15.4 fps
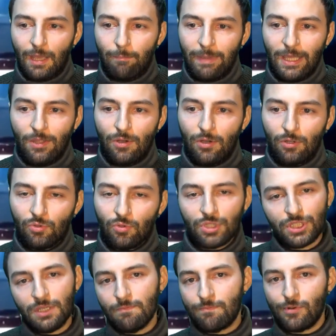Pero no
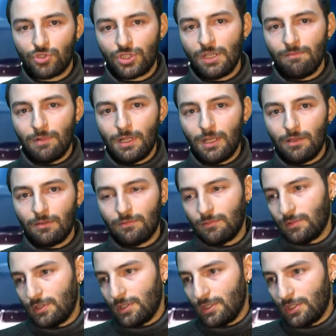es imposible.
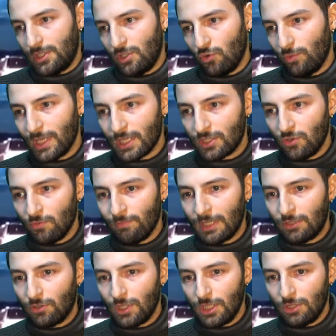Si hubiera sido un
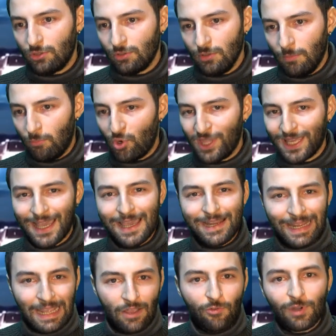meteorito, puede
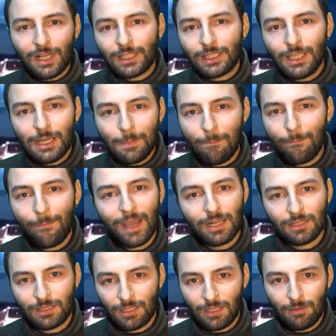caer en cualquier
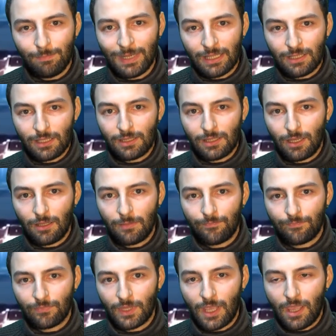parte del planeta.
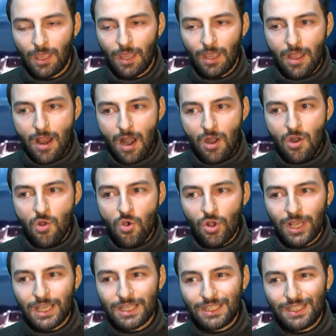
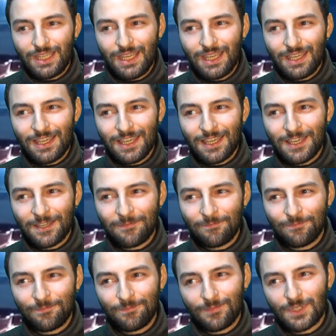Lo que sí que
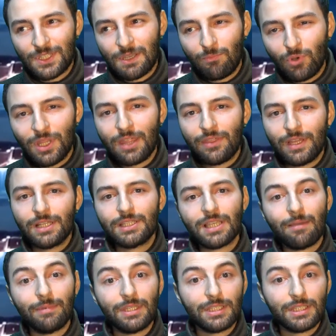se puede hacer es
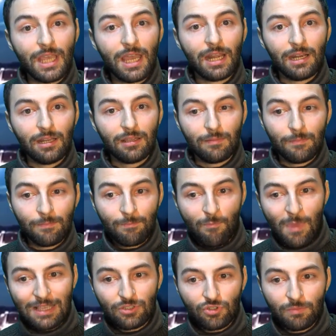avisar
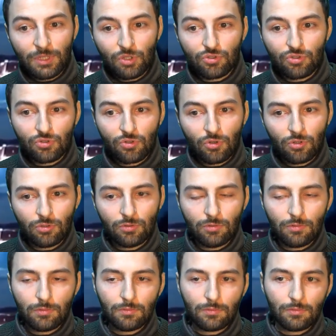más o menos con
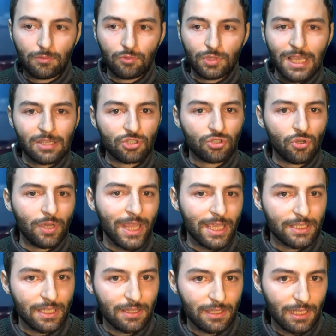unas
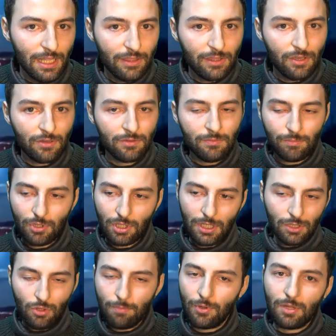horas de antelación,
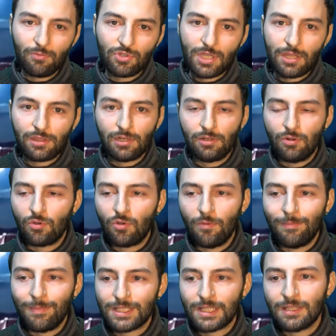porque no podemos hacerlo con
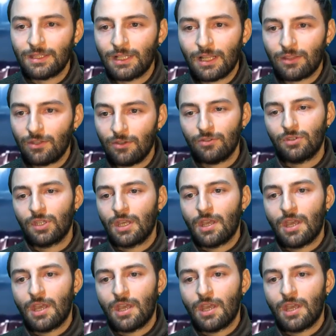más antelación,